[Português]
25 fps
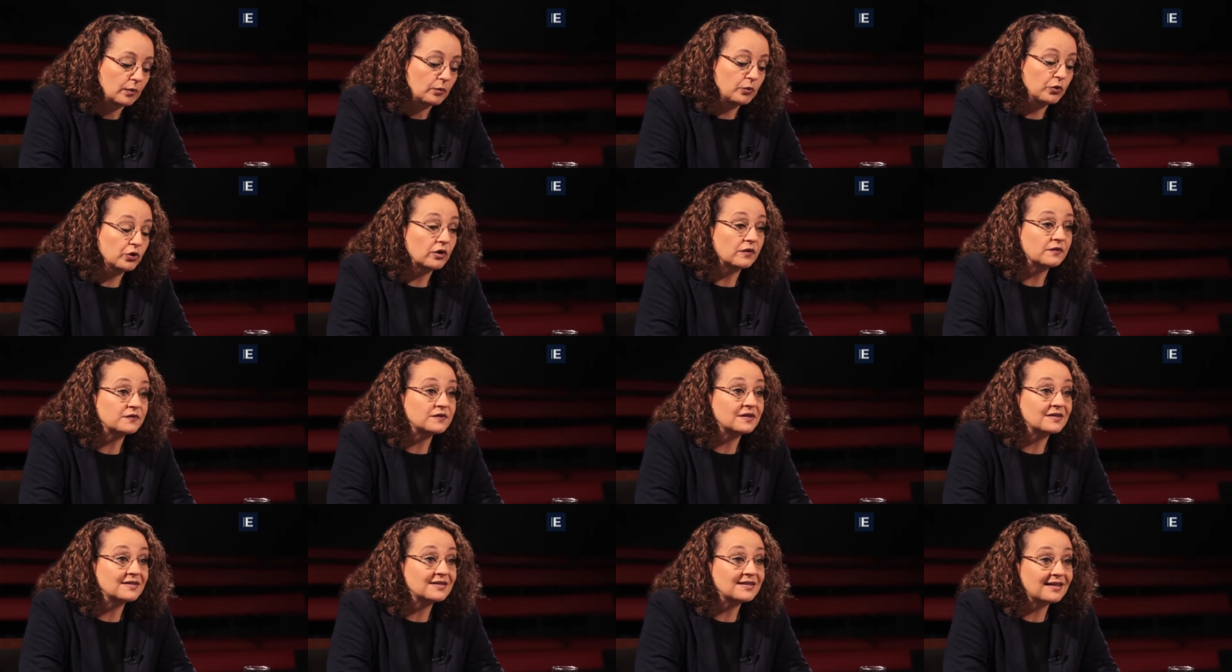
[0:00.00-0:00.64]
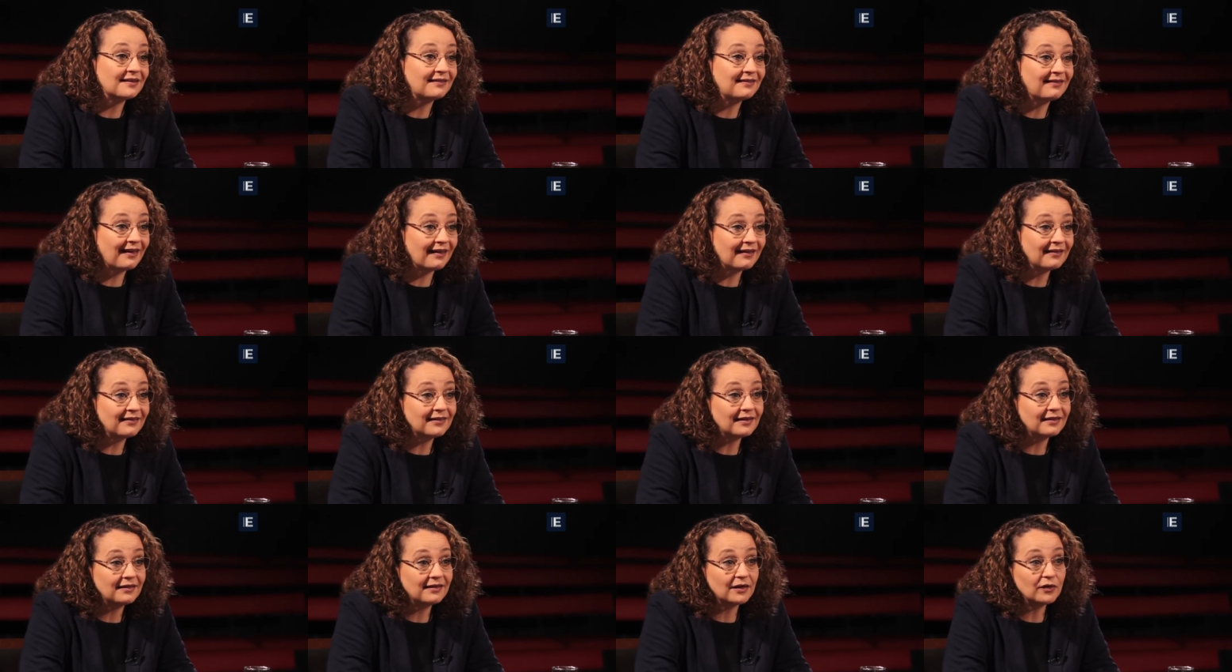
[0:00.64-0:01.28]

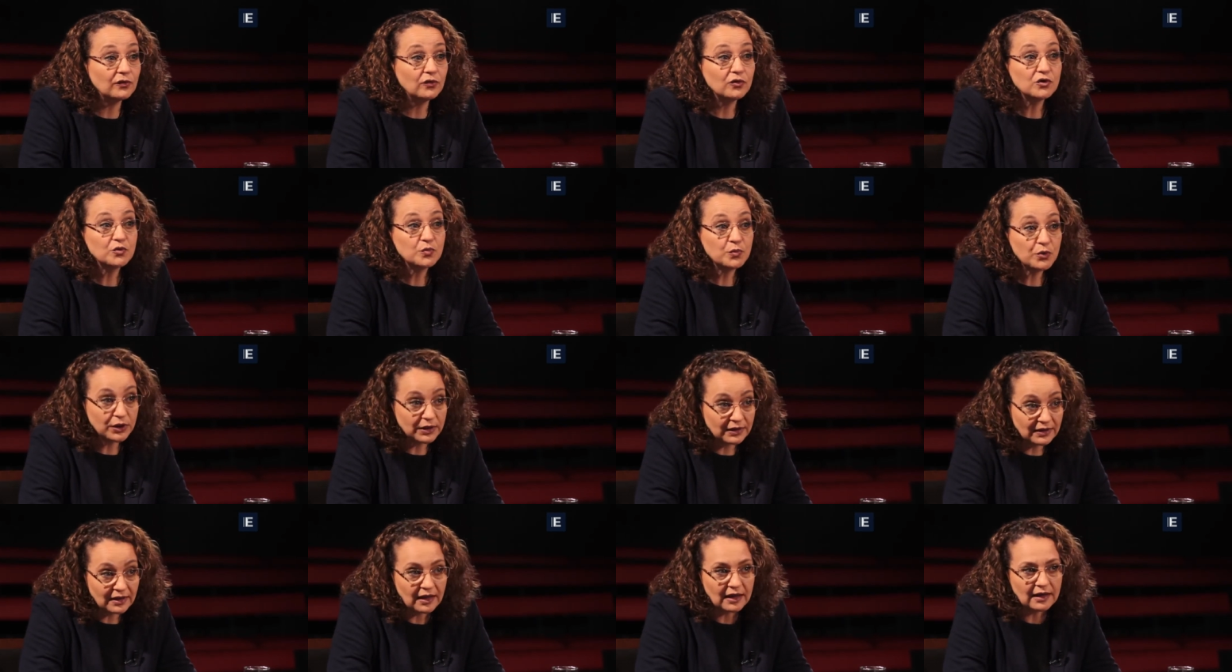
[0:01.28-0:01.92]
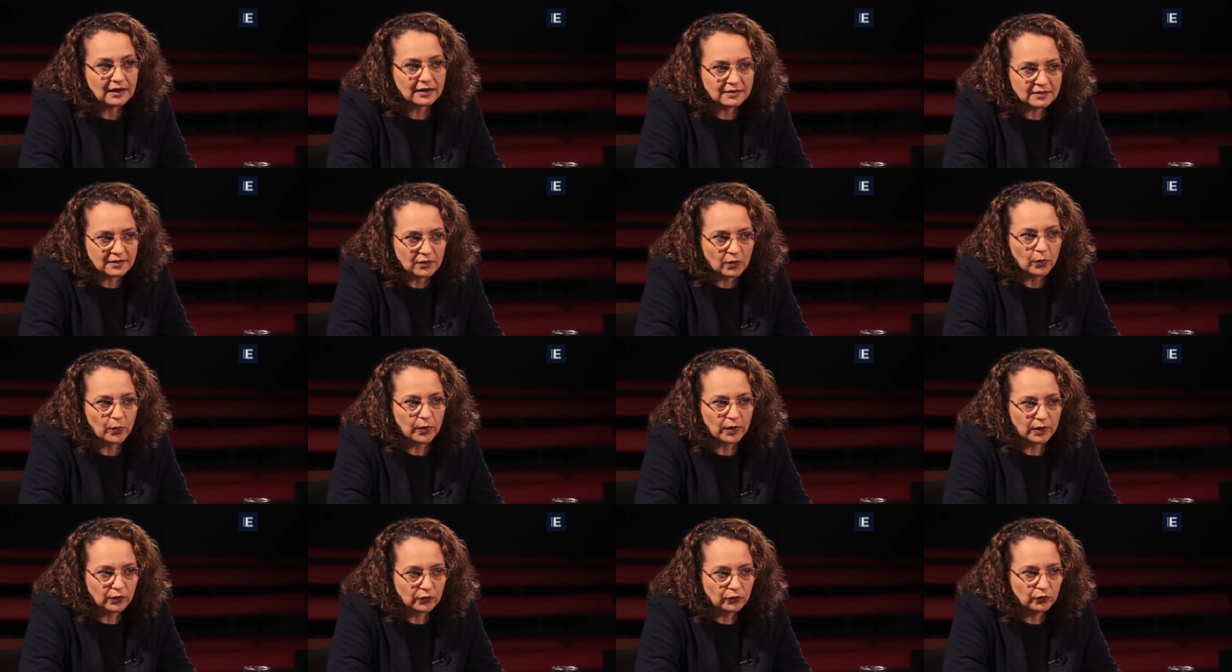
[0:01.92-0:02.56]
1970 até 2013, é um
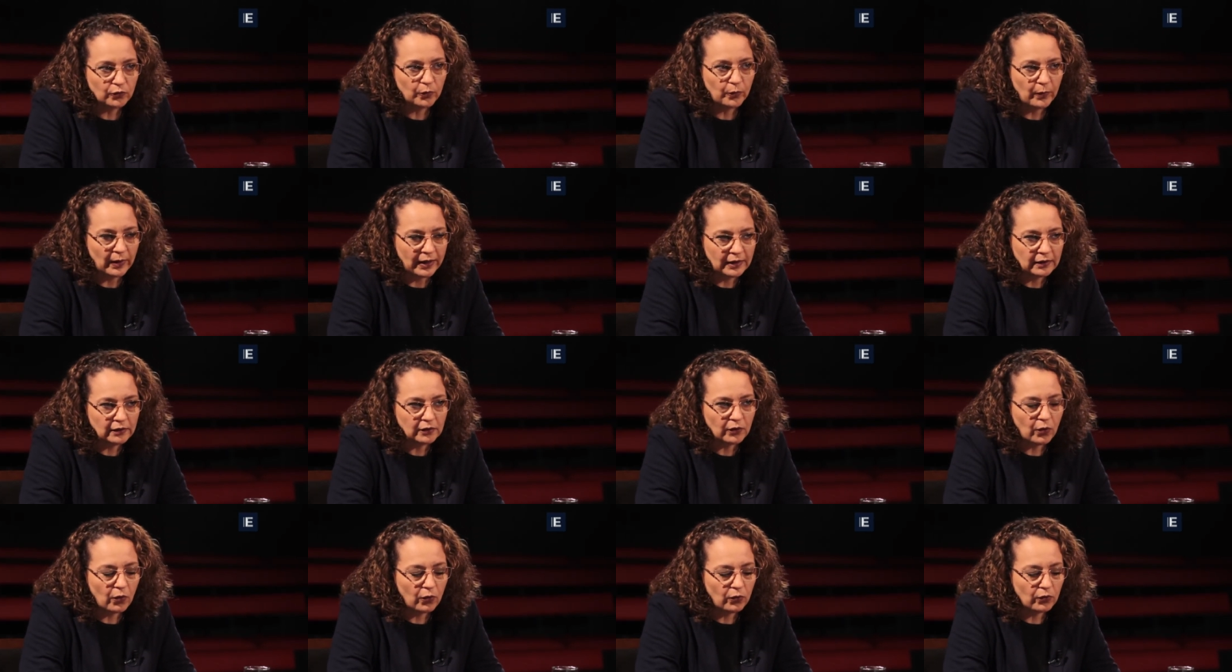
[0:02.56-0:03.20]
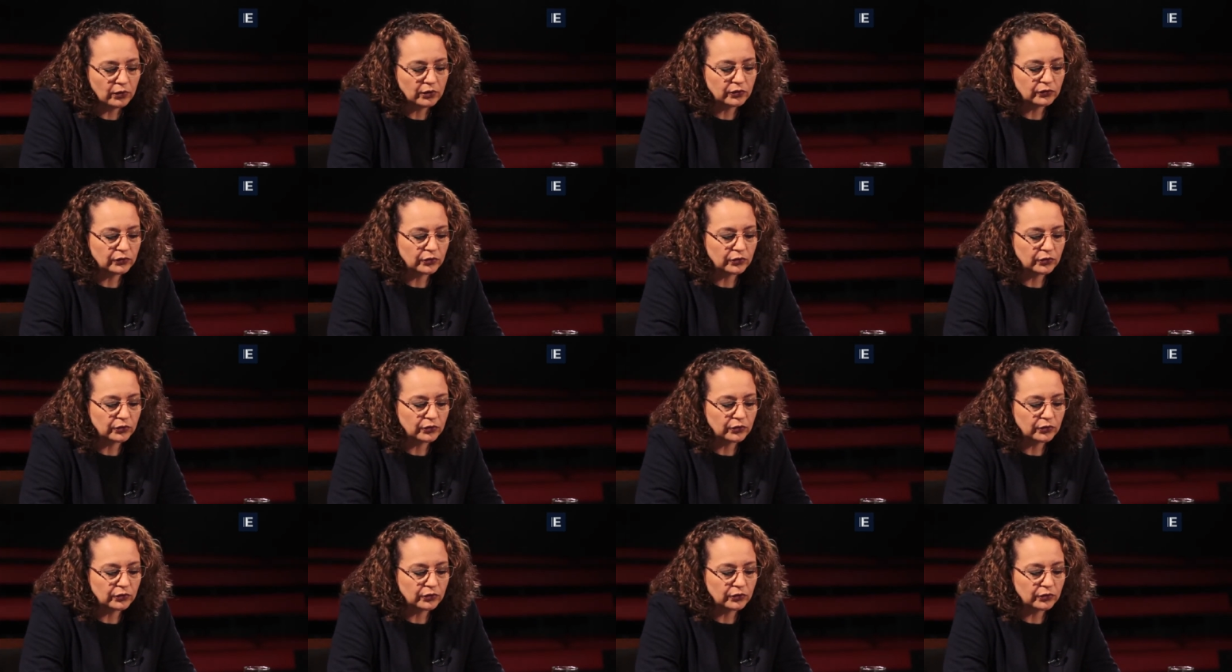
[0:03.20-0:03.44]
período bem longo